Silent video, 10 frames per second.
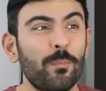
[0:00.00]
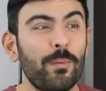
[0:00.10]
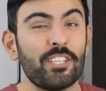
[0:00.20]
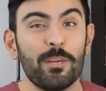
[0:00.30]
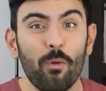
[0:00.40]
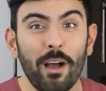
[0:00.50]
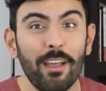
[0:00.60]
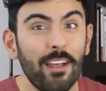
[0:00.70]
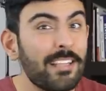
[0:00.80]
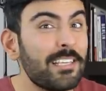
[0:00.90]
pas chez moi,
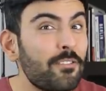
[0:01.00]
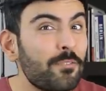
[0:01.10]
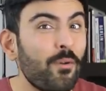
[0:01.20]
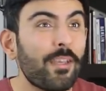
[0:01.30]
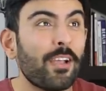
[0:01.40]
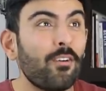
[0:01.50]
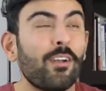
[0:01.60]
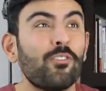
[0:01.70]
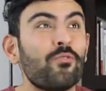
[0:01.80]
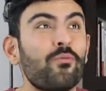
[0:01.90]
à la salle de sport, il n'y a que là
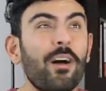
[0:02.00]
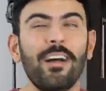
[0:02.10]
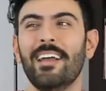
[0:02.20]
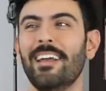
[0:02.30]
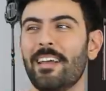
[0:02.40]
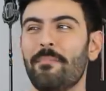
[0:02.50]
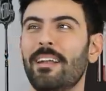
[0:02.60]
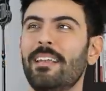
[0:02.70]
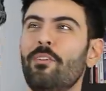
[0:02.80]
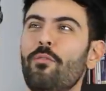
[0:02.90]
que je vois eh
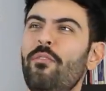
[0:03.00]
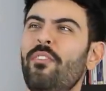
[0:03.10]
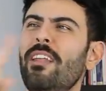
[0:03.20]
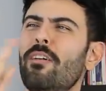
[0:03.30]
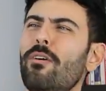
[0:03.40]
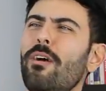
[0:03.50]
ben, le fil